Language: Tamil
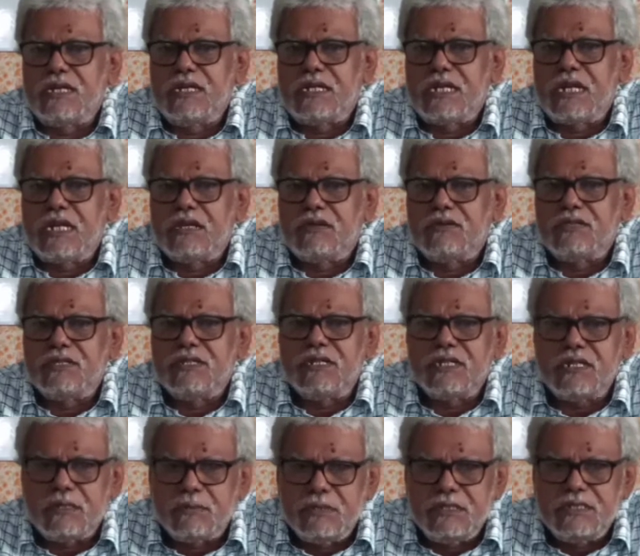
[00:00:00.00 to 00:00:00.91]
இன்டர்லாக் வந்து
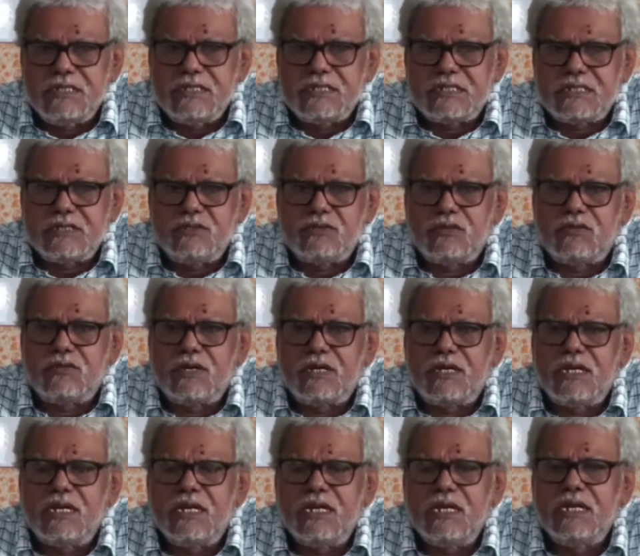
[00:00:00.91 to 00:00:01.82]
டபுள் ஜெர்சின்னு
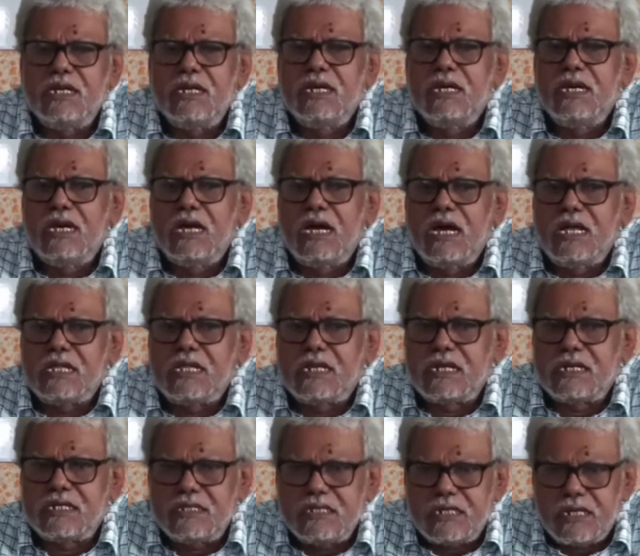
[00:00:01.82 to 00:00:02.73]
சொல்லுவாங்க
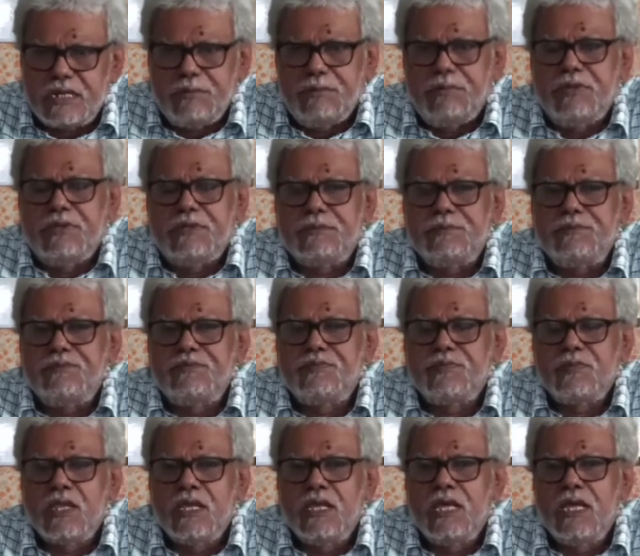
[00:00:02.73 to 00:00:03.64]
அதுக்கடுத்து ரிப்பு
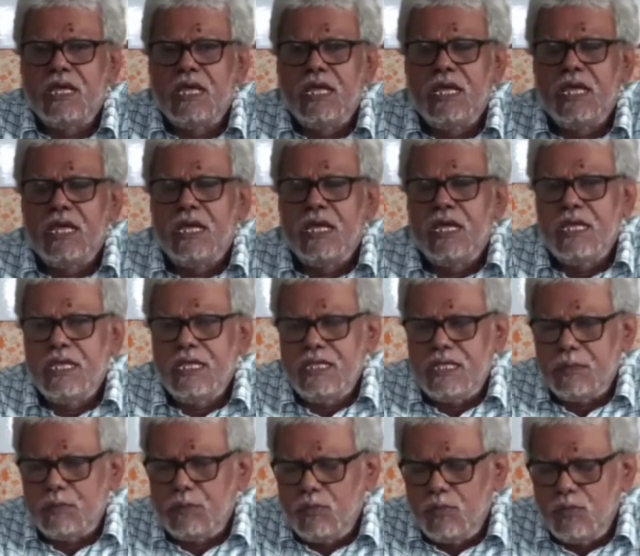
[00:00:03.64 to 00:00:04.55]

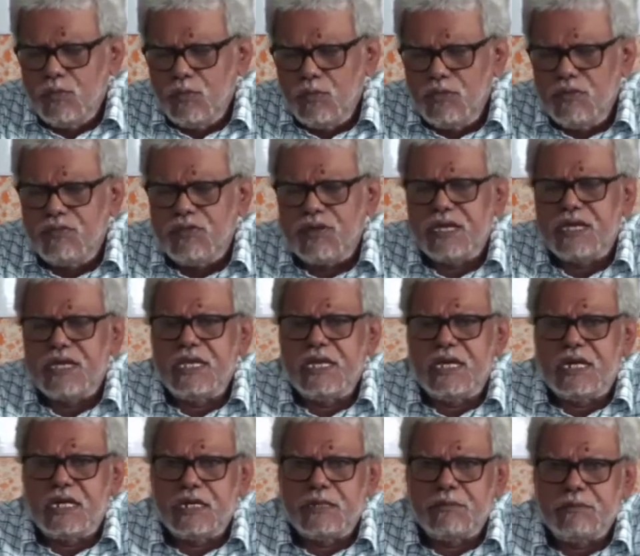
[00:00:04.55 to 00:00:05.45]
இந்த மூணு
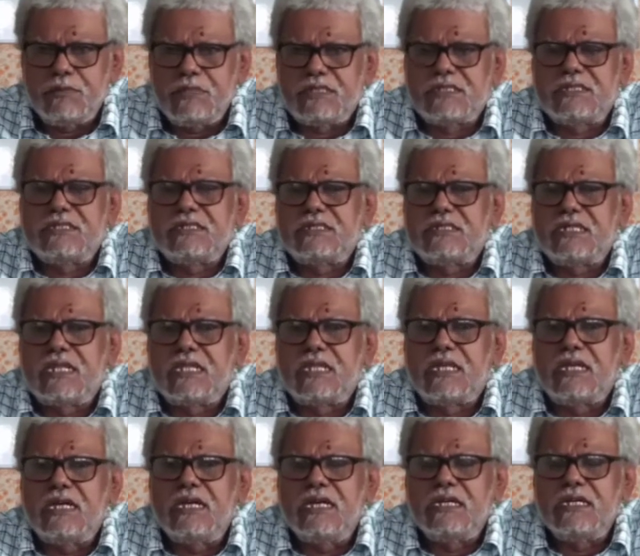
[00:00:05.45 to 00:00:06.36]
வகையான மெஷின்ஸில்
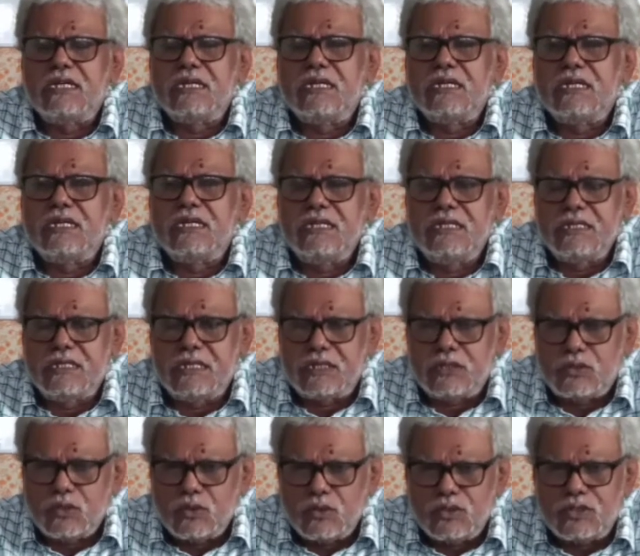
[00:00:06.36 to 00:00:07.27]
தான் இந்த
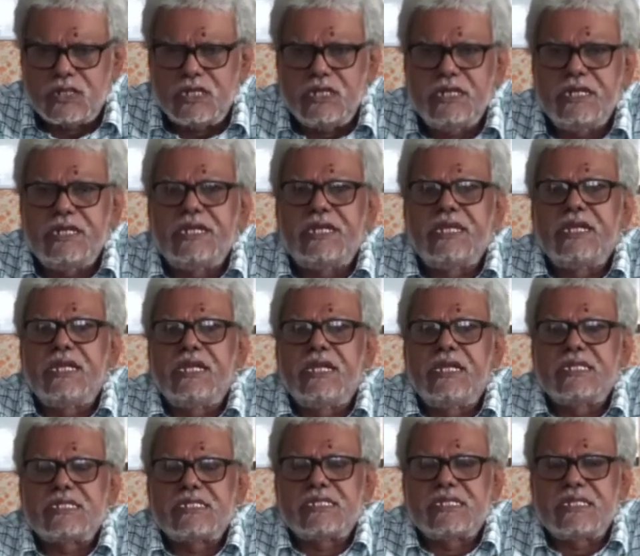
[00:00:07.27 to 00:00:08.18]
டோட்டல் நிட்டிங்
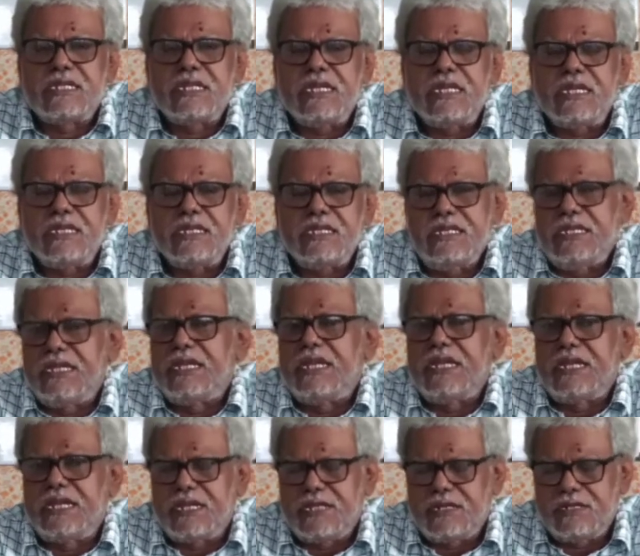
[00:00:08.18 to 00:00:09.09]
இண்டஸ்ட்ரியே
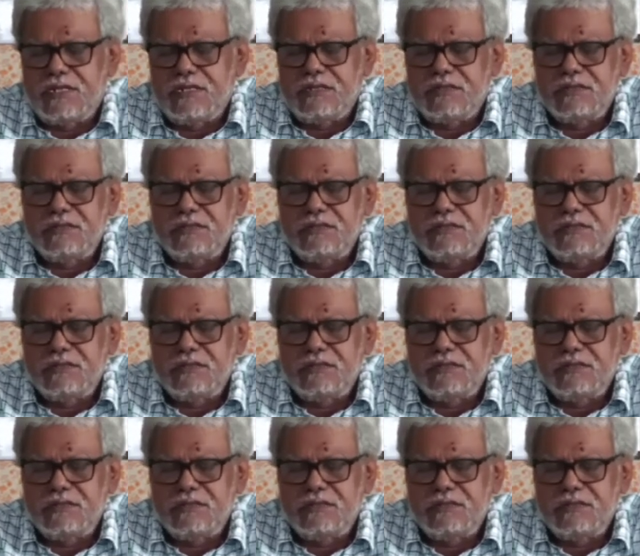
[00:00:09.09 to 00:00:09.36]
இயங்கிட்டுருக்கு